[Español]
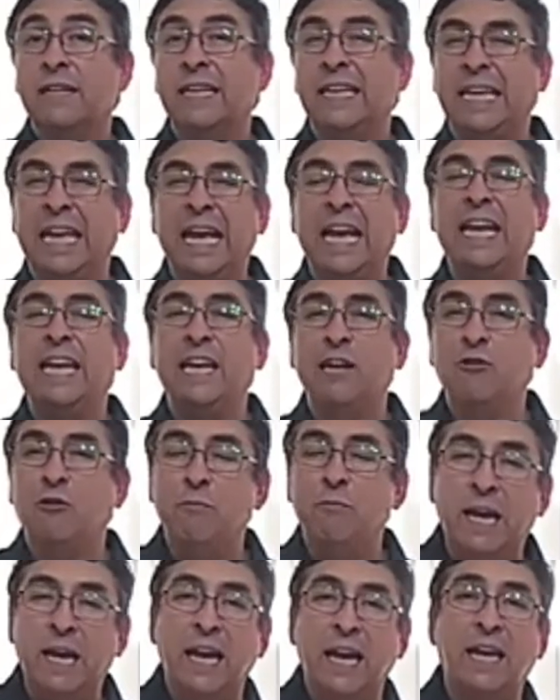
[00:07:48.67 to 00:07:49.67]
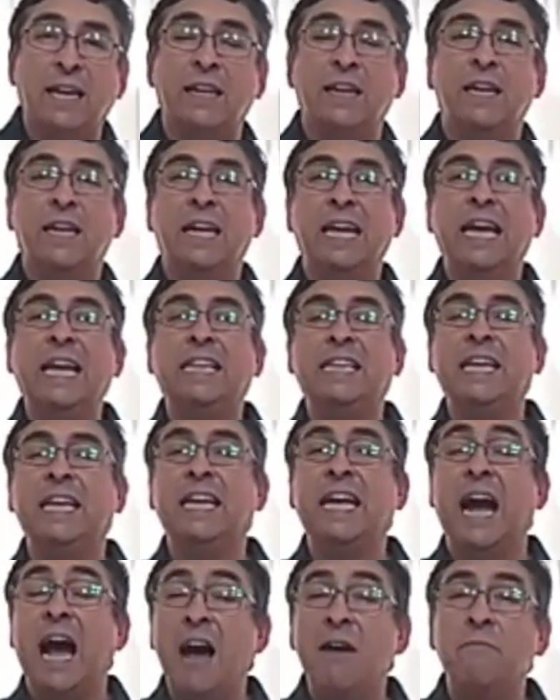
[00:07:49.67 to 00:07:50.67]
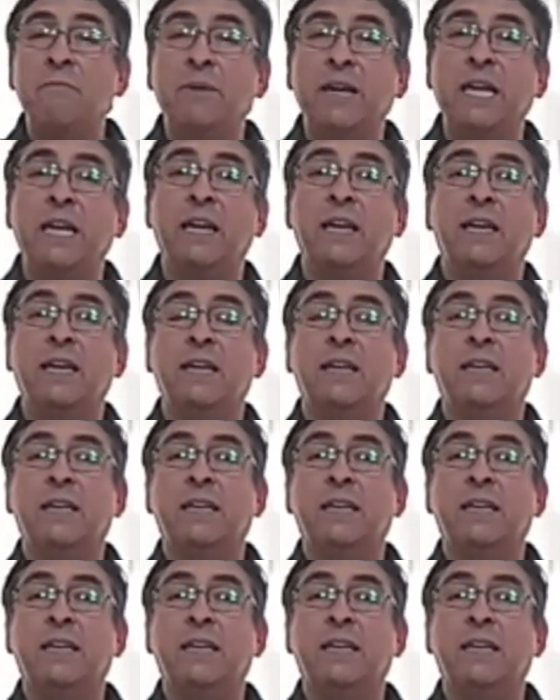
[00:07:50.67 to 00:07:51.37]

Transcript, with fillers: quiere comer. Él tiene hambre.